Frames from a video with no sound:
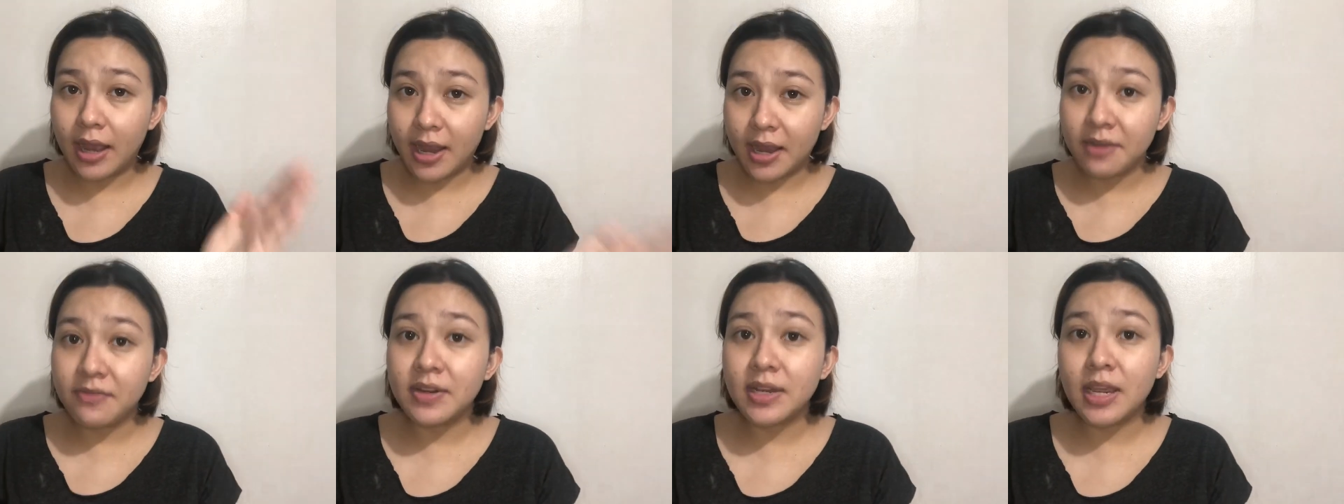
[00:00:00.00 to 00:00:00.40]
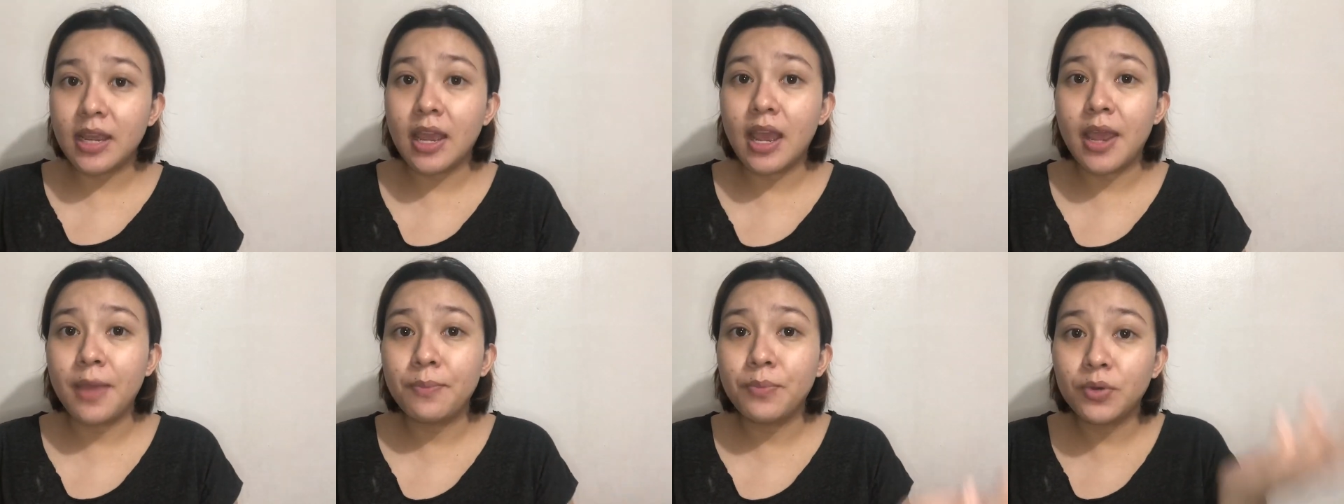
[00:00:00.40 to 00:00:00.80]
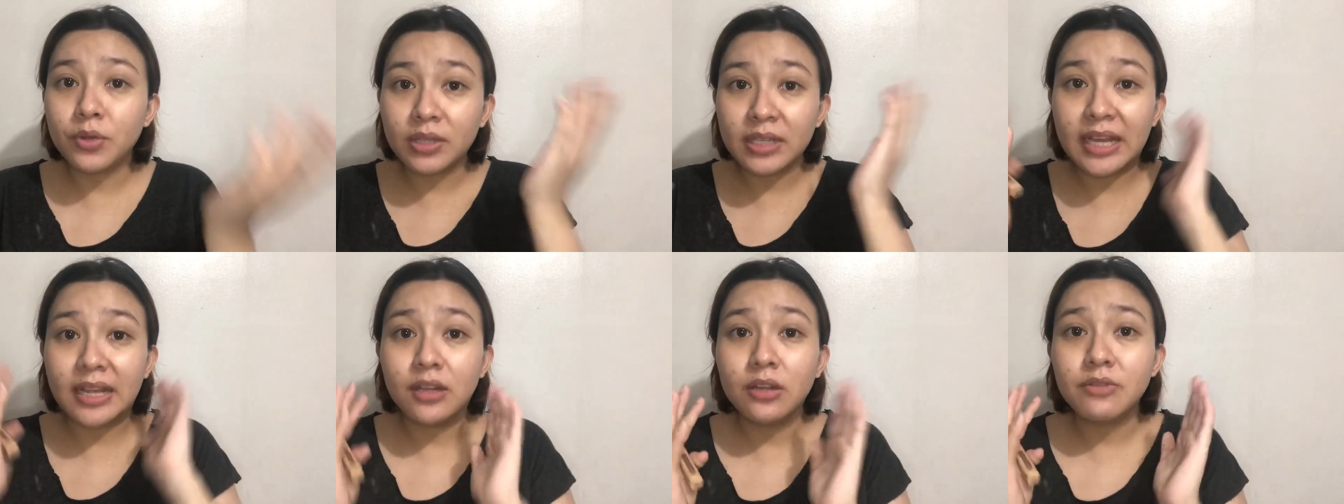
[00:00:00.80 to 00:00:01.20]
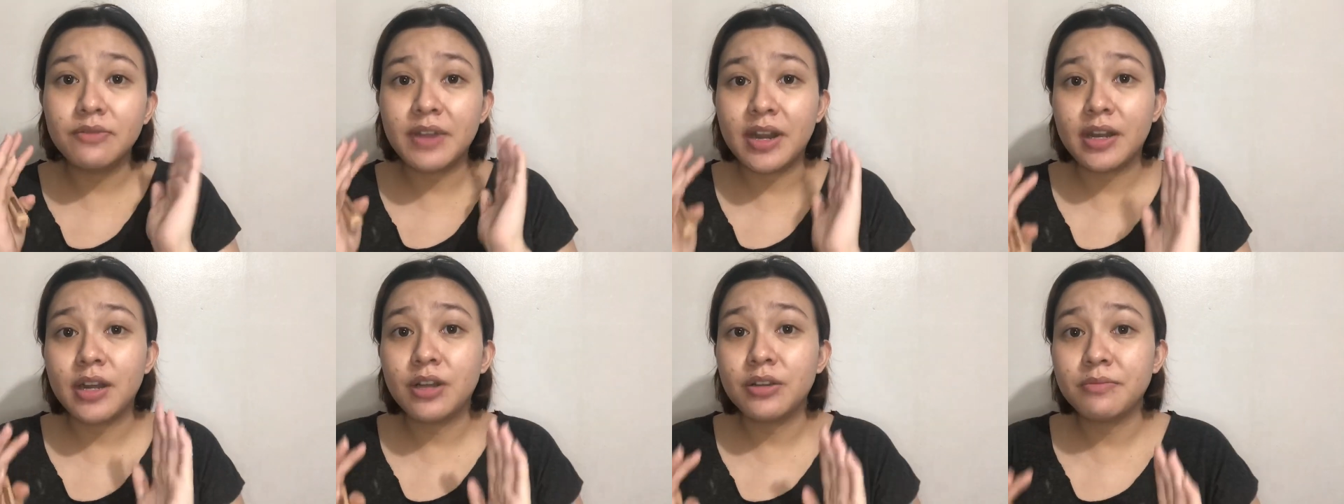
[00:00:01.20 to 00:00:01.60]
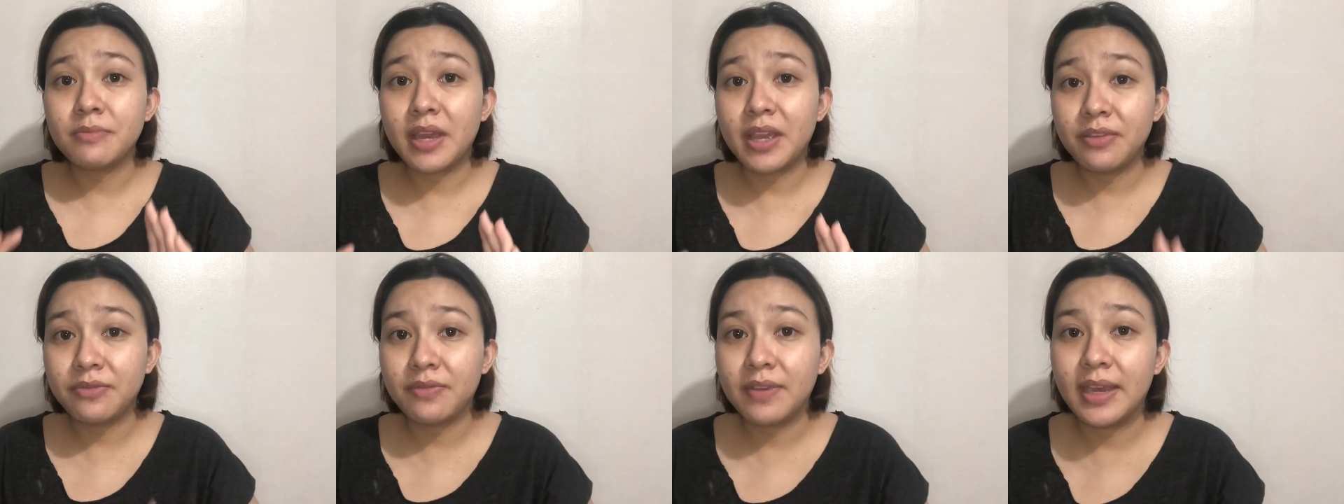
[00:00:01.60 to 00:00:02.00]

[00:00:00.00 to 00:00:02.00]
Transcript: Every day, I put aloe vera on my